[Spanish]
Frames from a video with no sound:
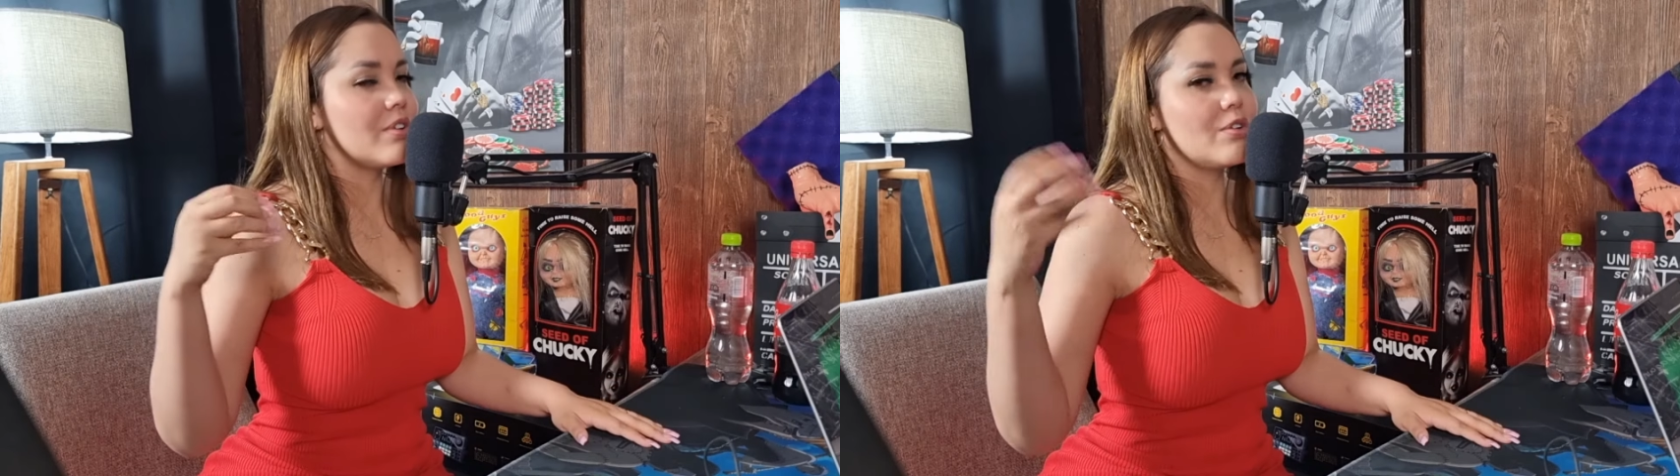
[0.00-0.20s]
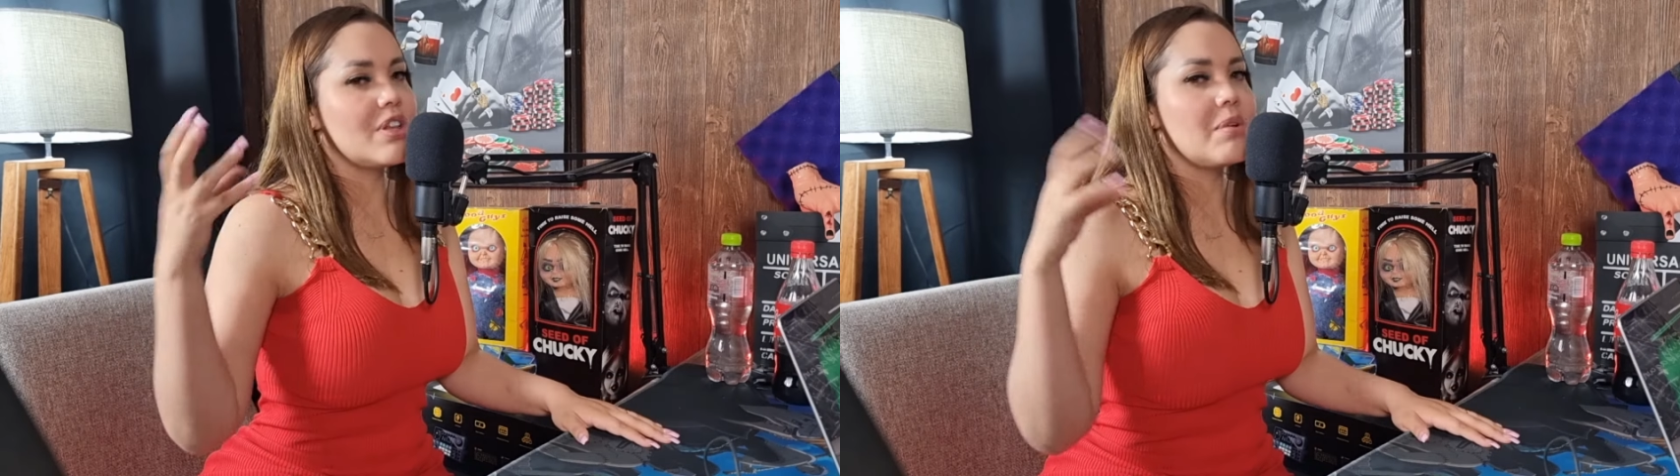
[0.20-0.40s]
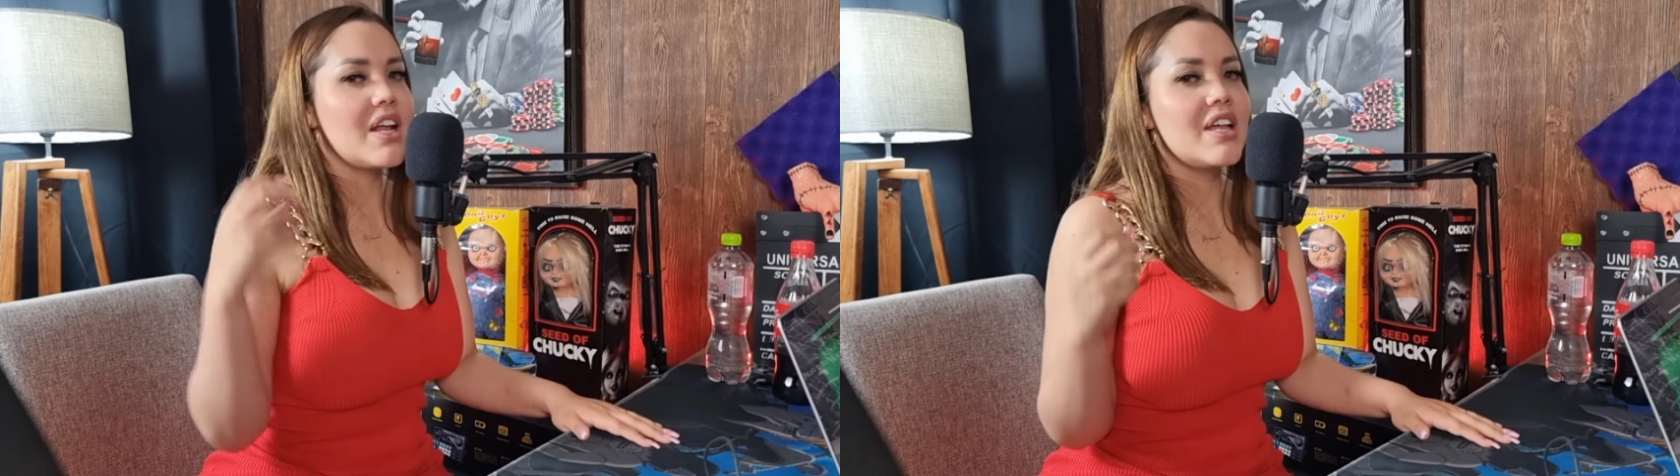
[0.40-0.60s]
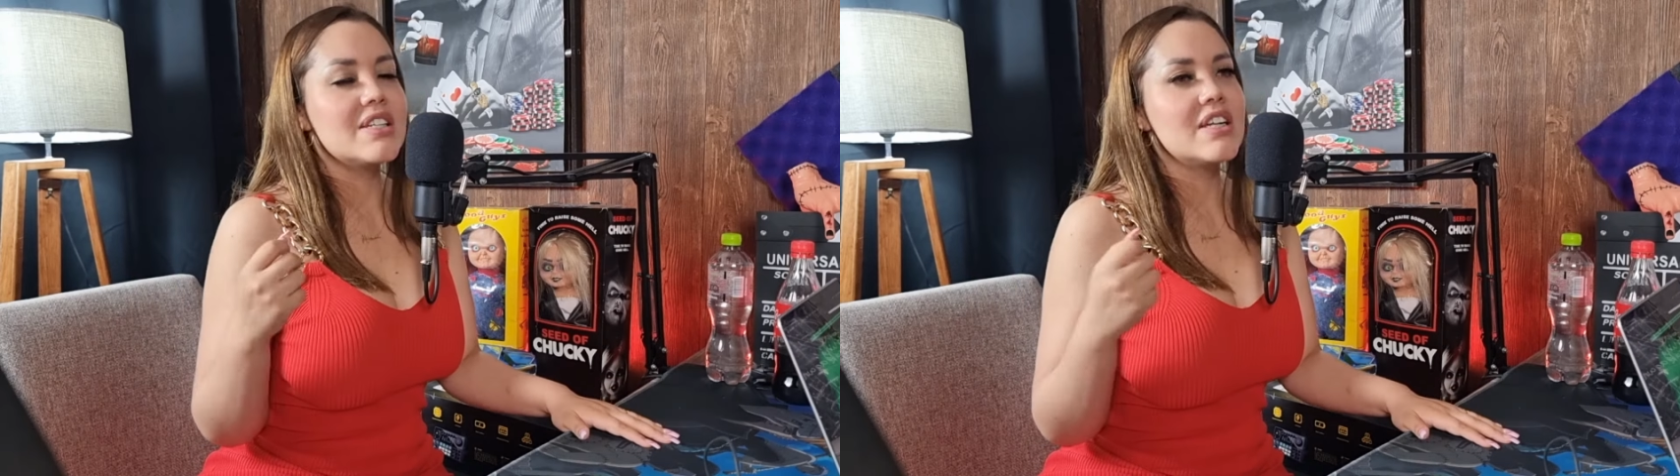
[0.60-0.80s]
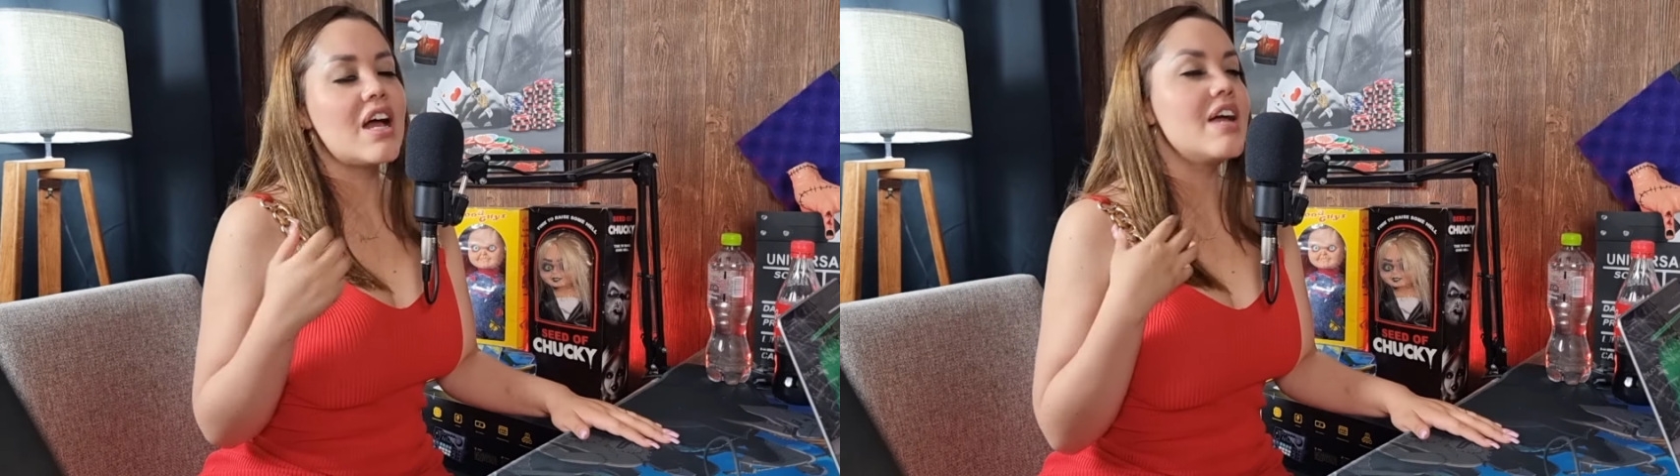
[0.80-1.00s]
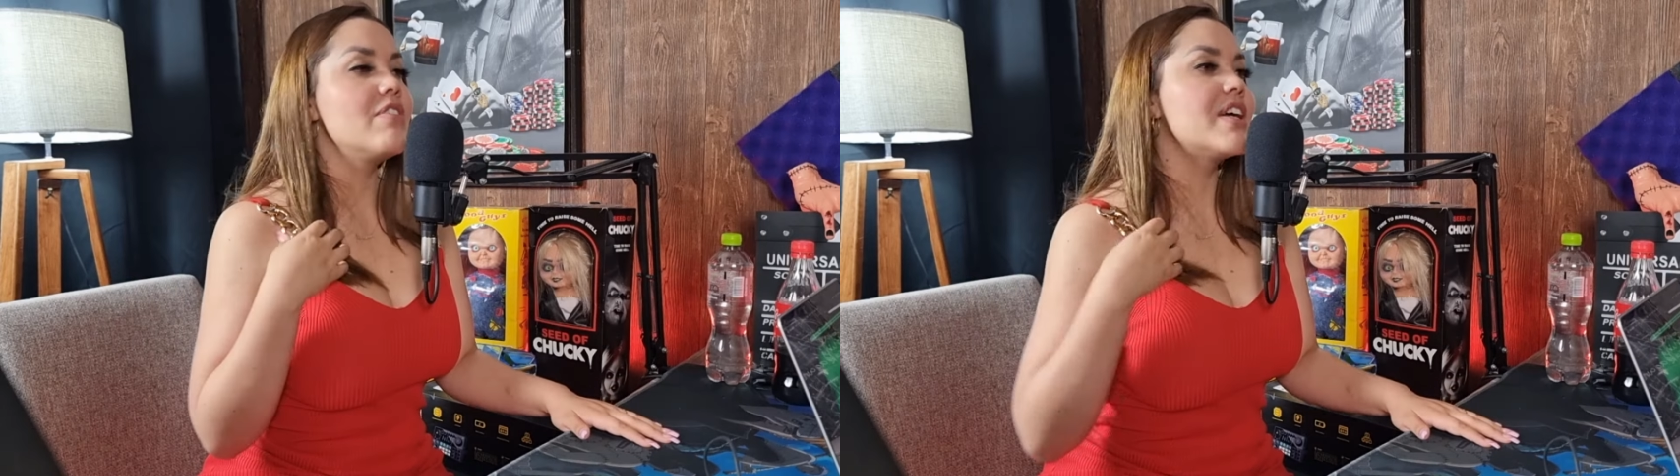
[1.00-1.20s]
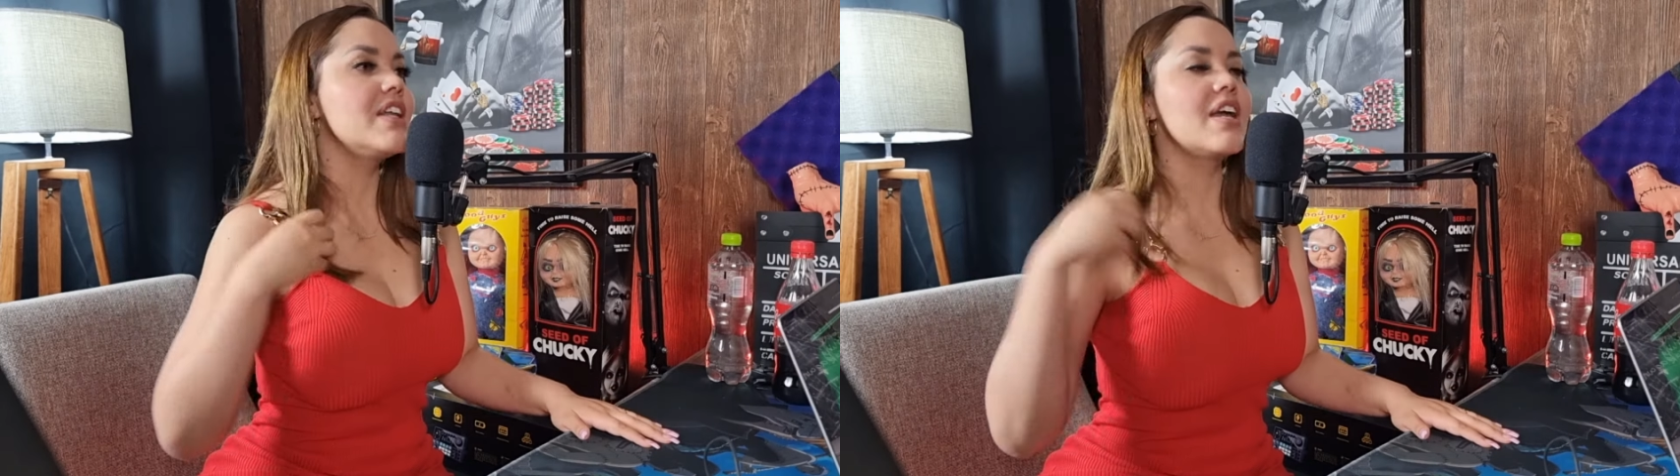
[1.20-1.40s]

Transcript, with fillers: yo te viniera a decir, ay, fíjate